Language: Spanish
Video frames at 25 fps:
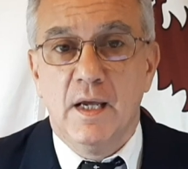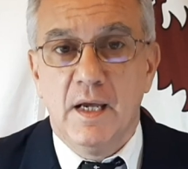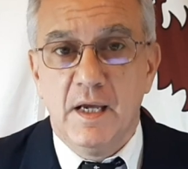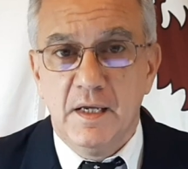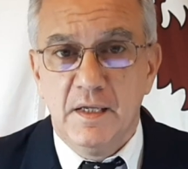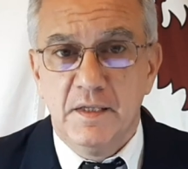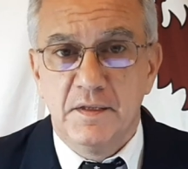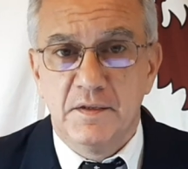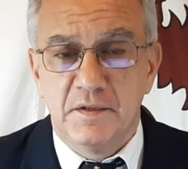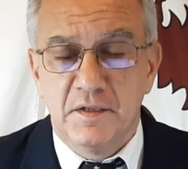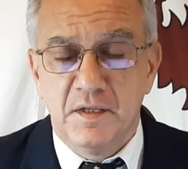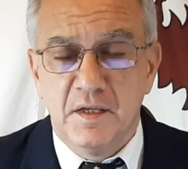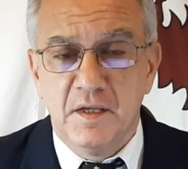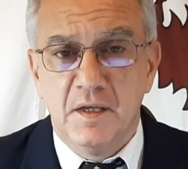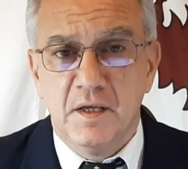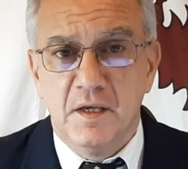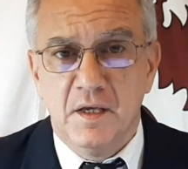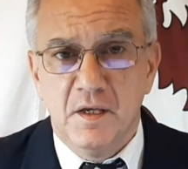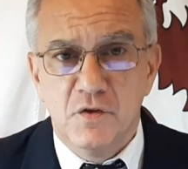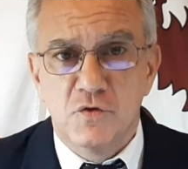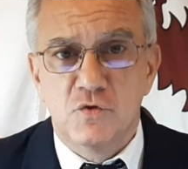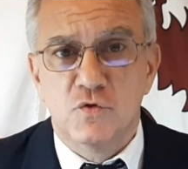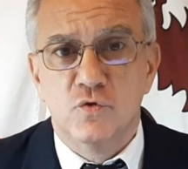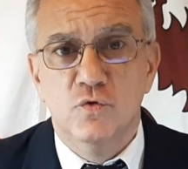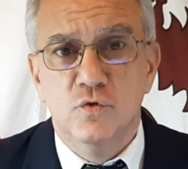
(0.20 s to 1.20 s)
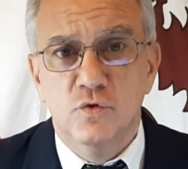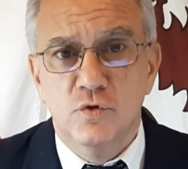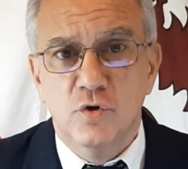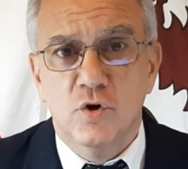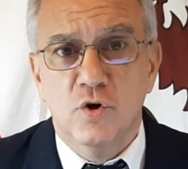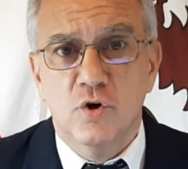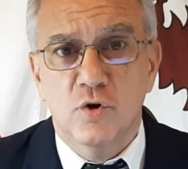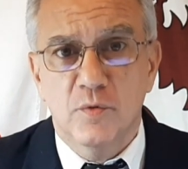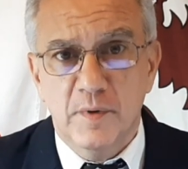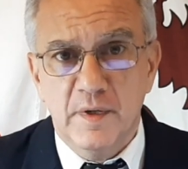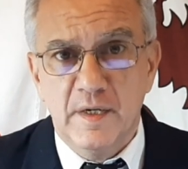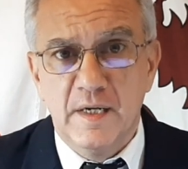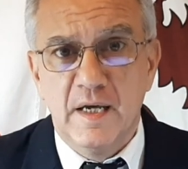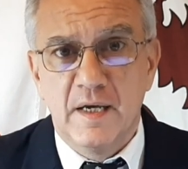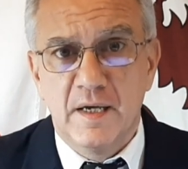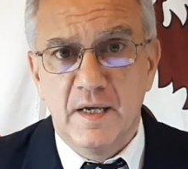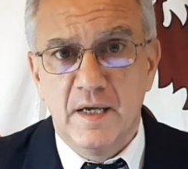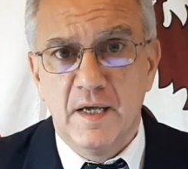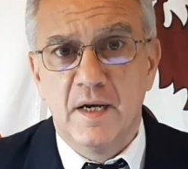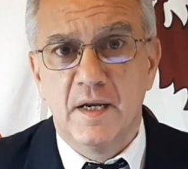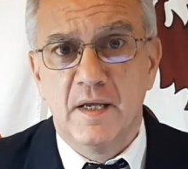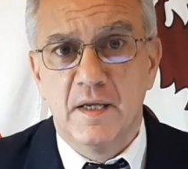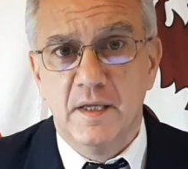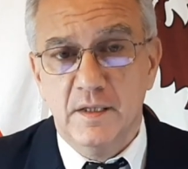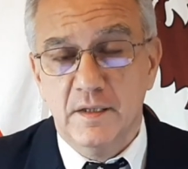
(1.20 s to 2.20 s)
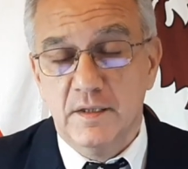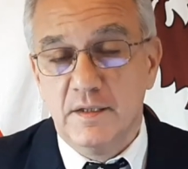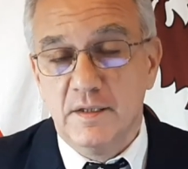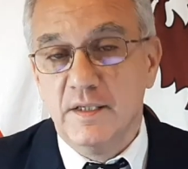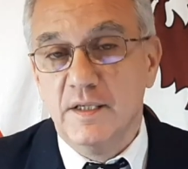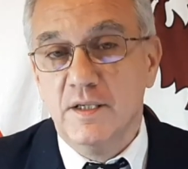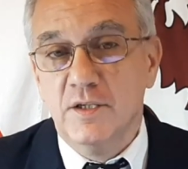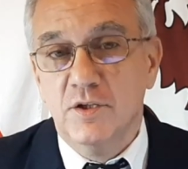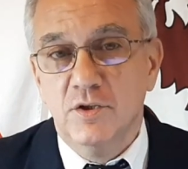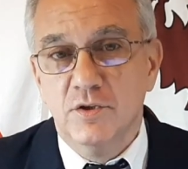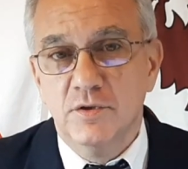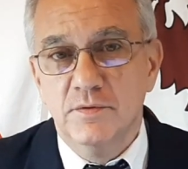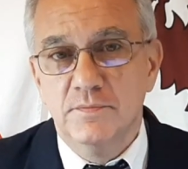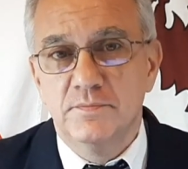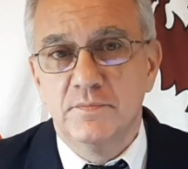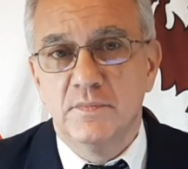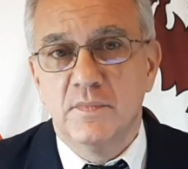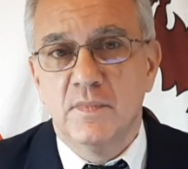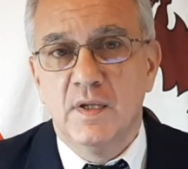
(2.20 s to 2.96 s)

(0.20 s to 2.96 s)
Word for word: Este es un homenaje argentino